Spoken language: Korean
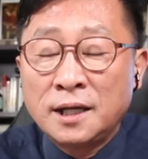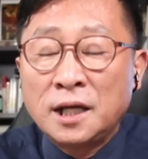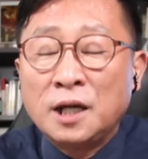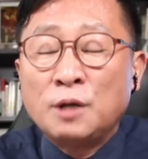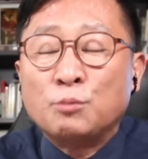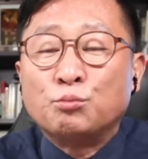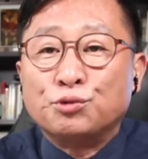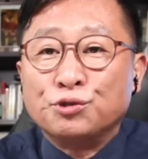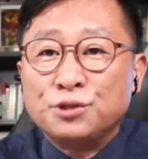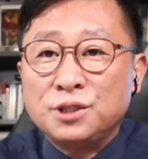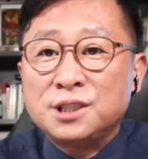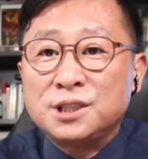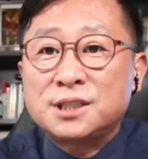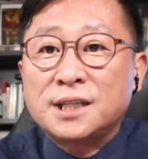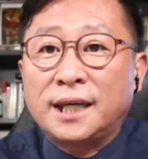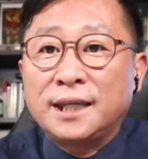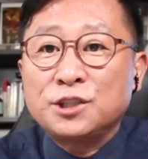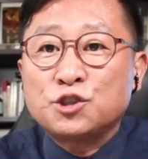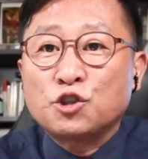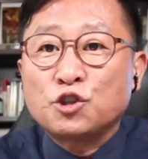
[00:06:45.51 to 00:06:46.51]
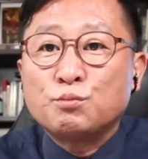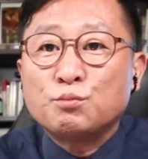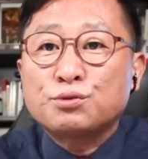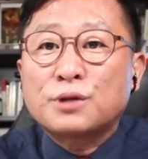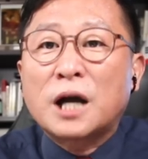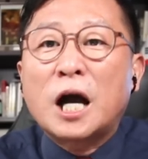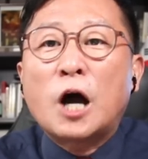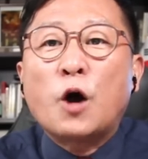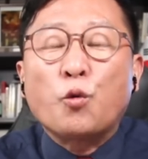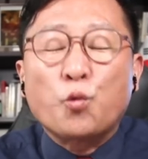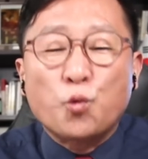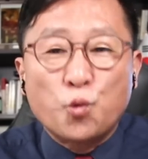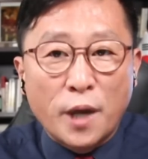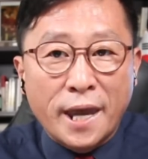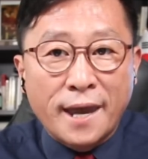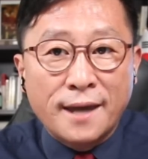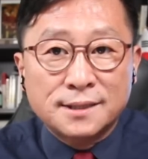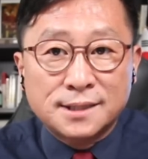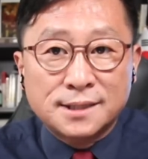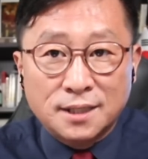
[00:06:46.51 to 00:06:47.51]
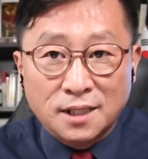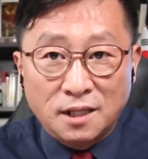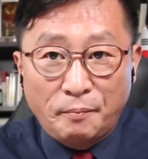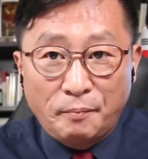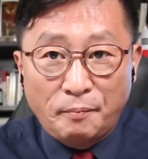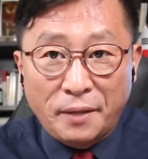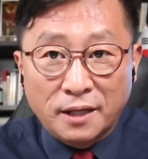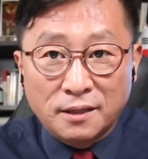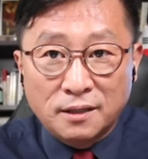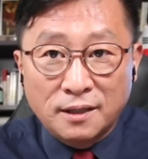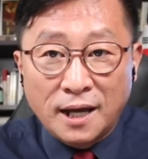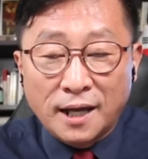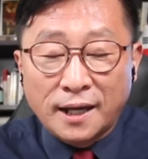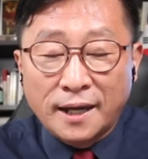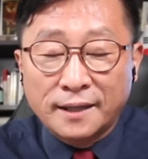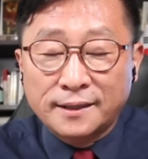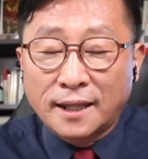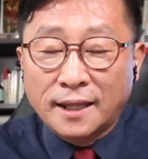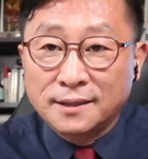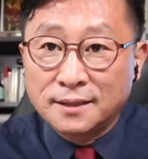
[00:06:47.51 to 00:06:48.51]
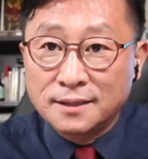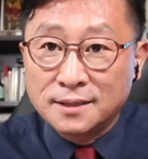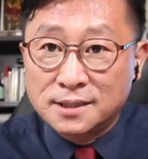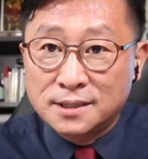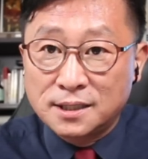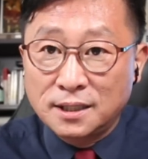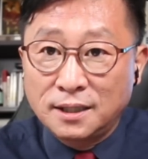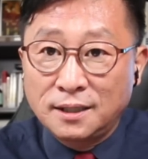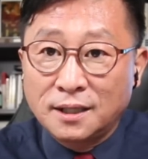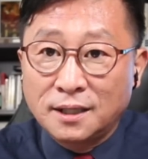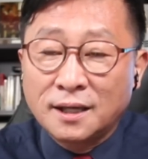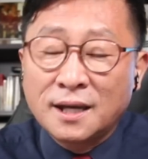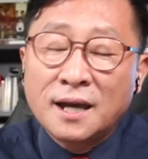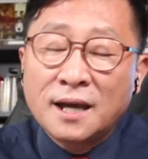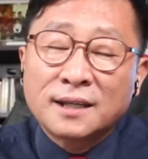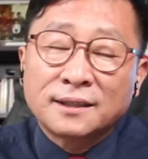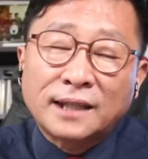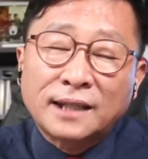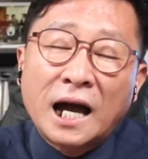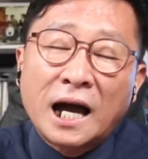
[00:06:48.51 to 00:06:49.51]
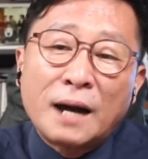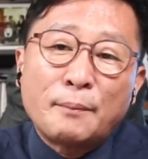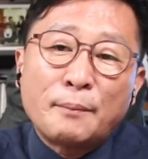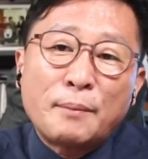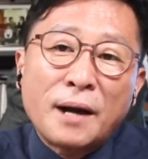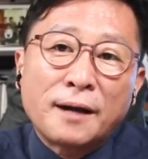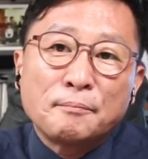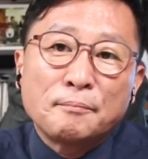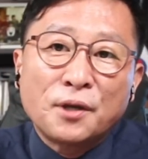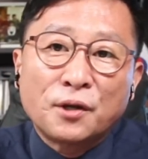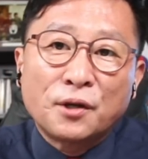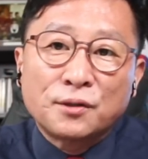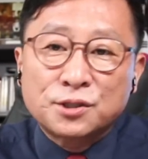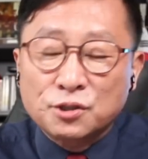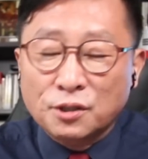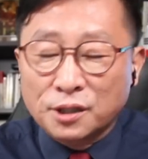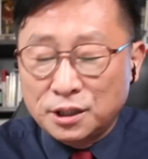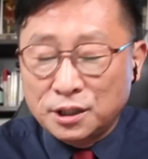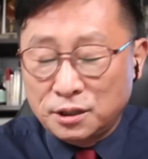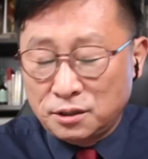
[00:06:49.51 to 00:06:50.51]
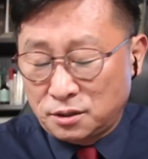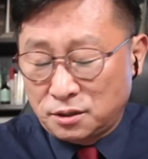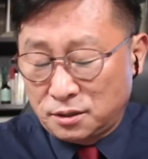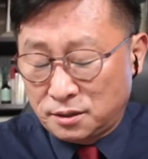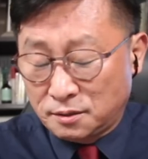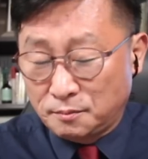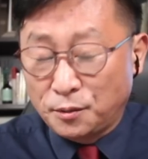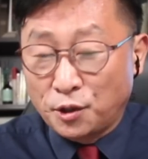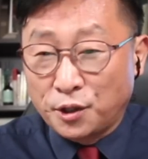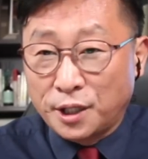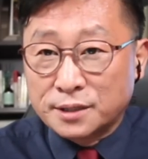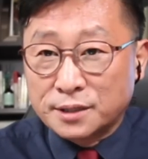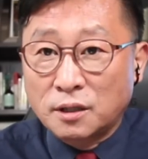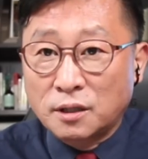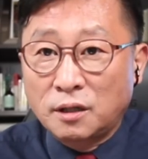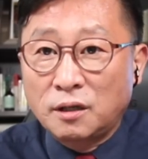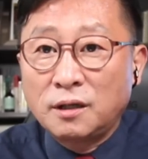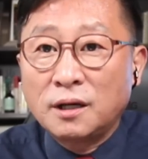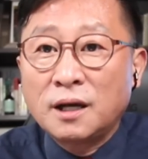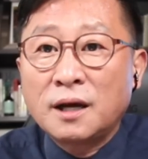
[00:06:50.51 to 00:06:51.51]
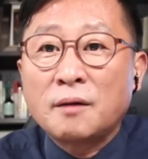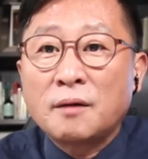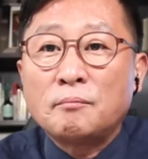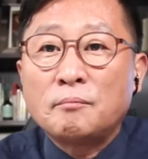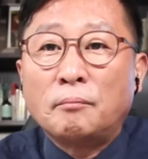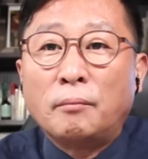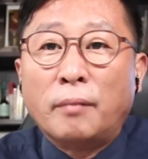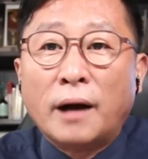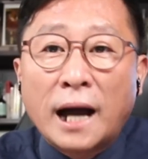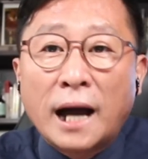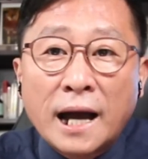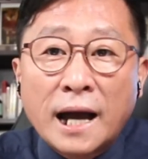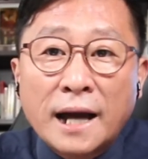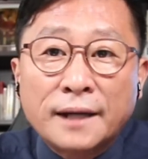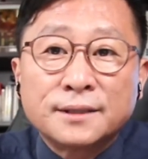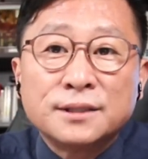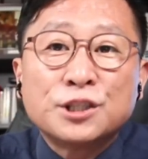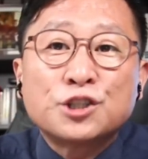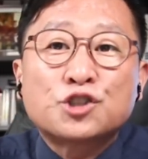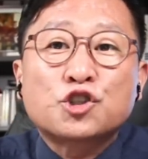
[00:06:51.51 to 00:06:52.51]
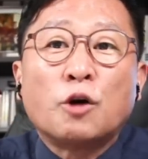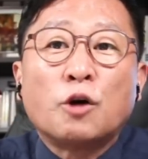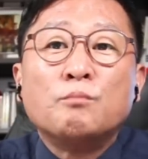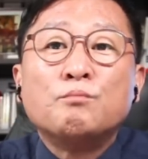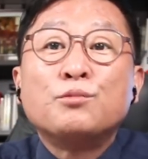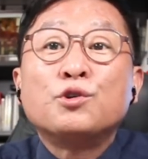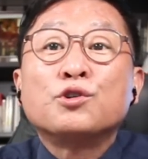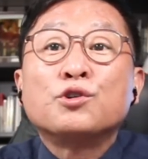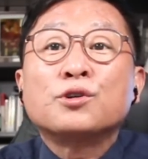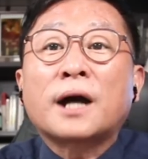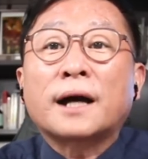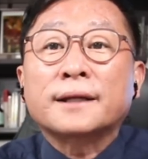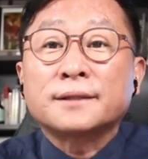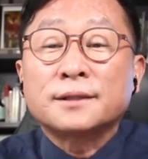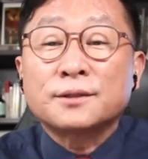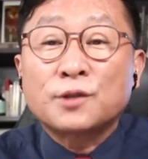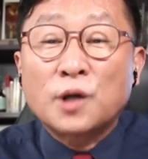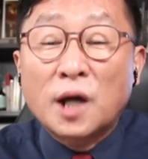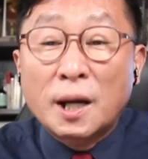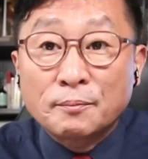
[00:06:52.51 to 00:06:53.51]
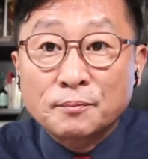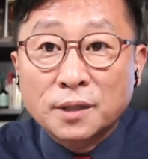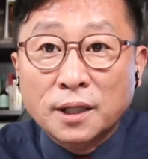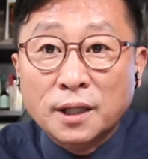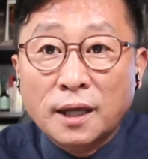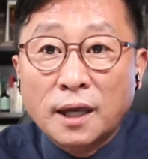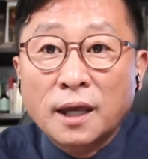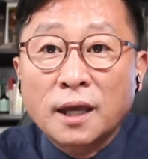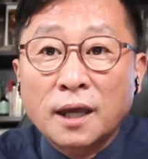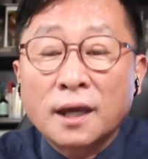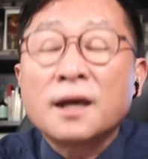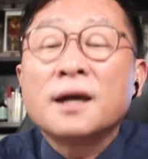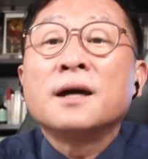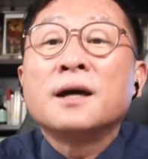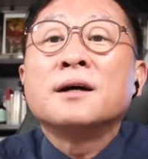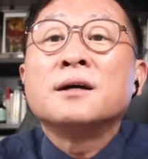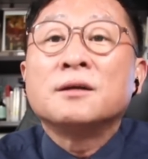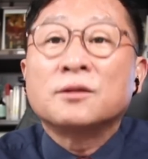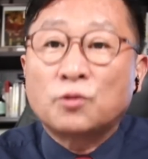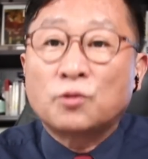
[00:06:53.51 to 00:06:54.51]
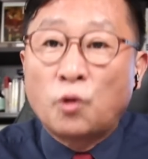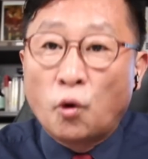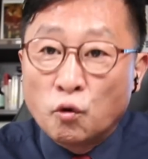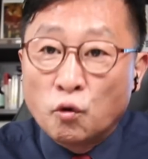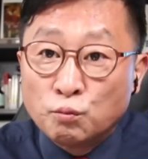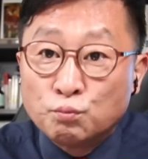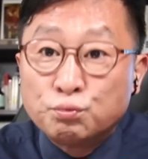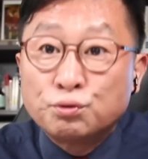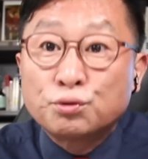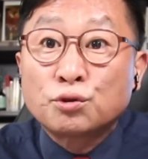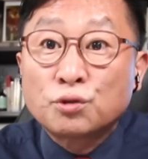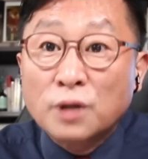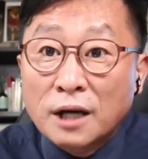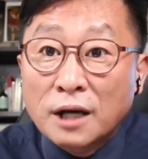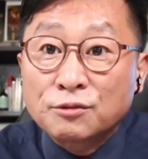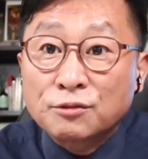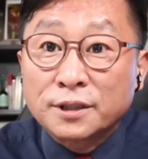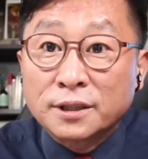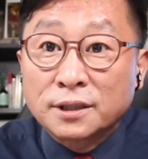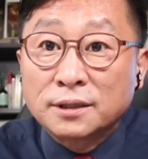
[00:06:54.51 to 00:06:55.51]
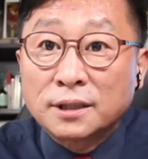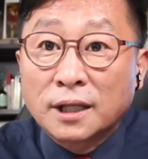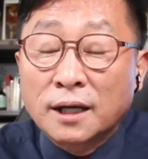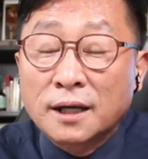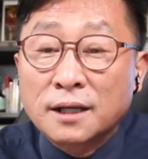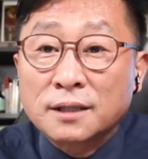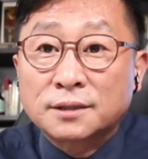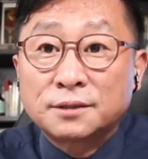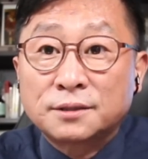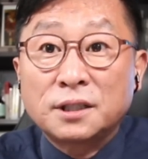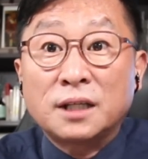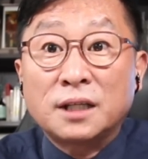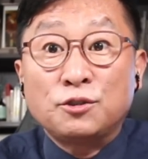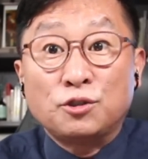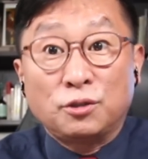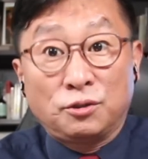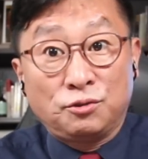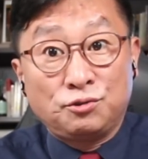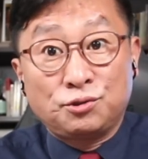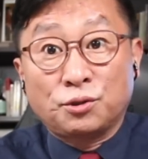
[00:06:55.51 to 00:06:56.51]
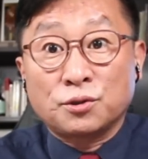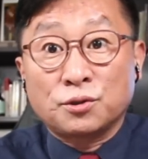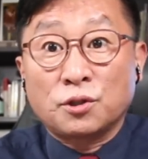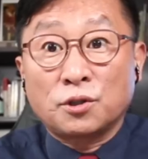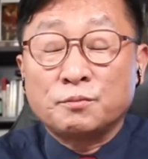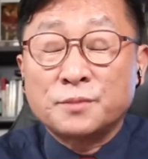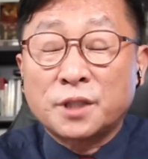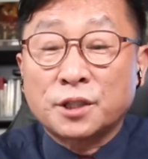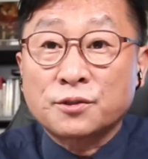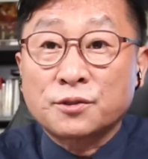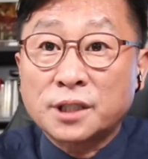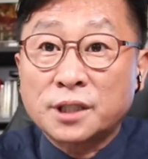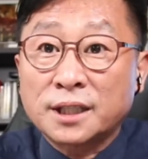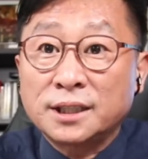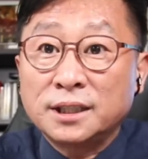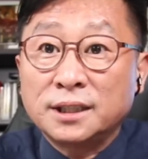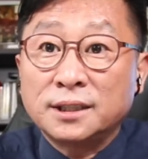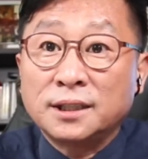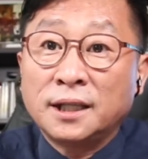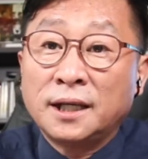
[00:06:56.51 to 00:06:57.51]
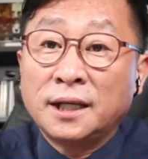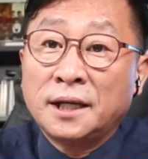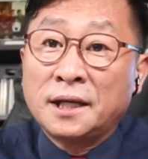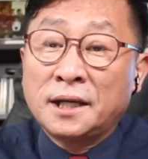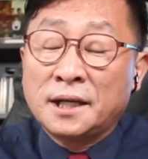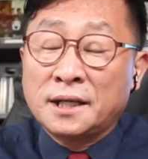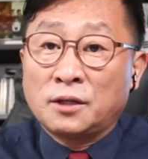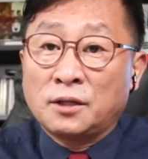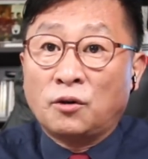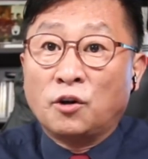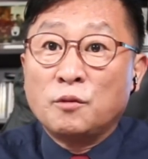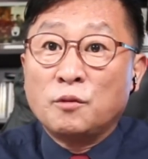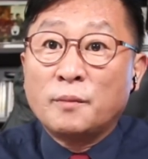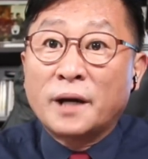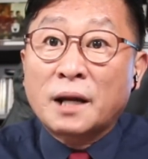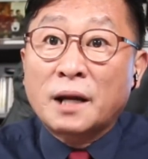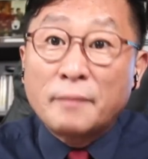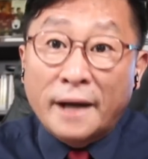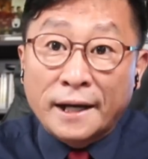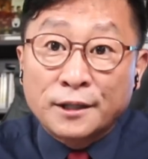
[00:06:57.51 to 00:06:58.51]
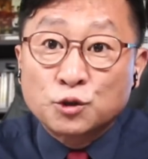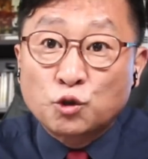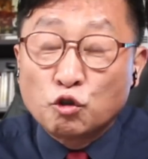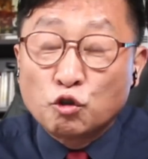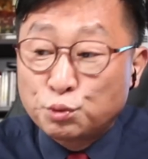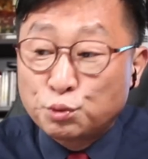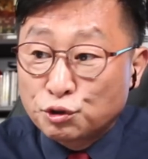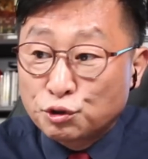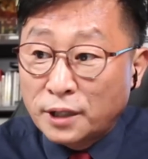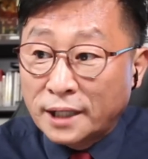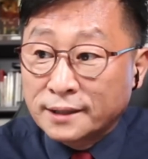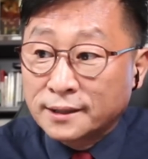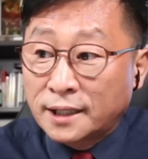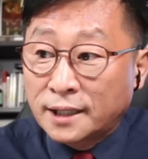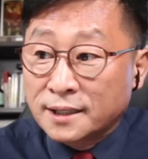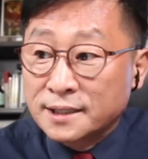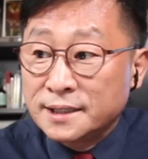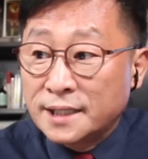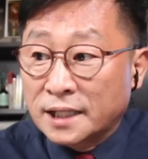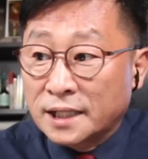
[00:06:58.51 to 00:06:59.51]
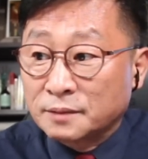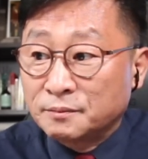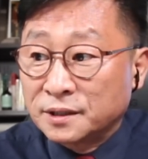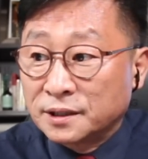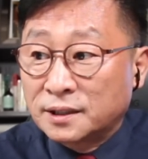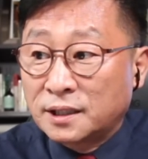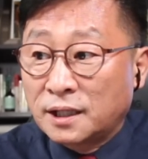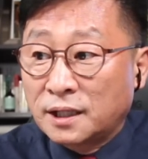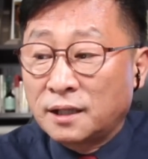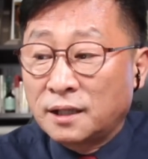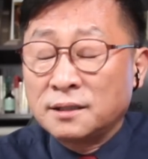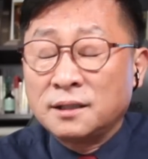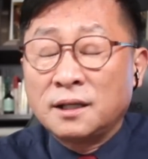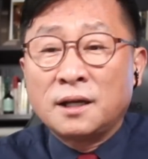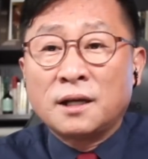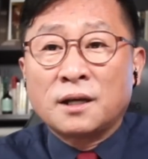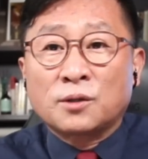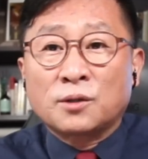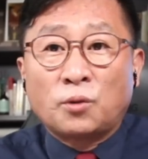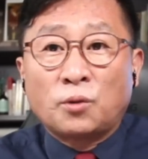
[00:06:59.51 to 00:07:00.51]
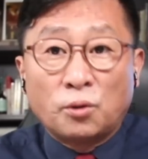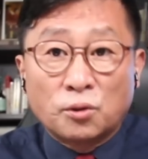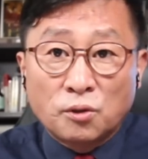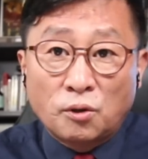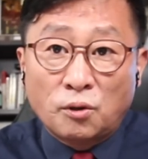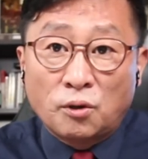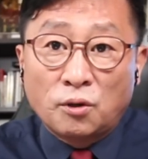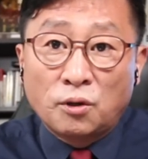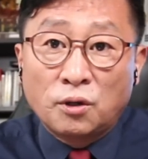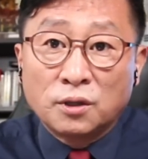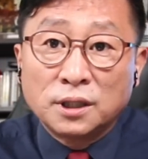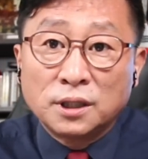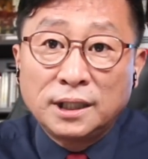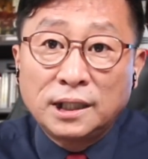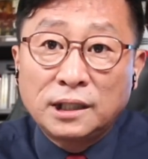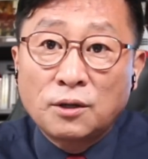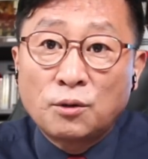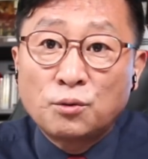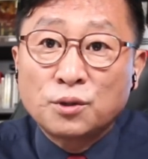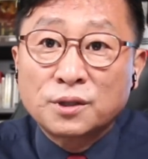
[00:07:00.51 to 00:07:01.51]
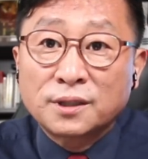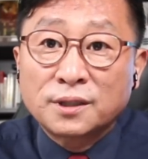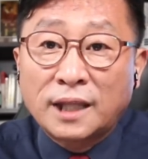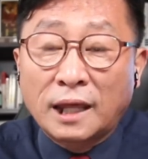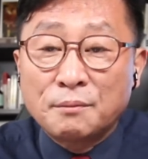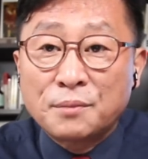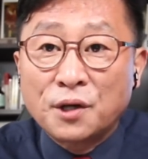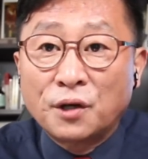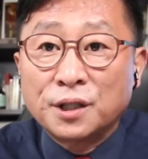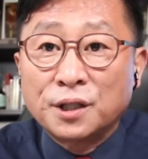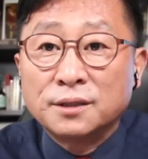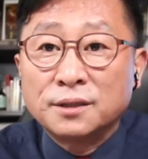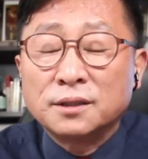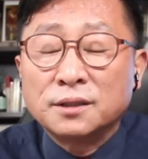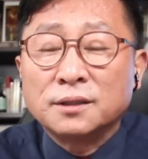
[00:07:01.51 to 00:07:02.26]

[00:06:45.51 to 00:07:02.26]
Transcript: 문재인 정부가 왜 실패를 하게 됐는지 다방면적인 측면에서 많은 전문가들과 함께 공부를 하고 있다. 그러니 윤석열 검찰총장이 얼마나 많은 공부를 한다는 이야기입니까? 고로 이동훈 대변인은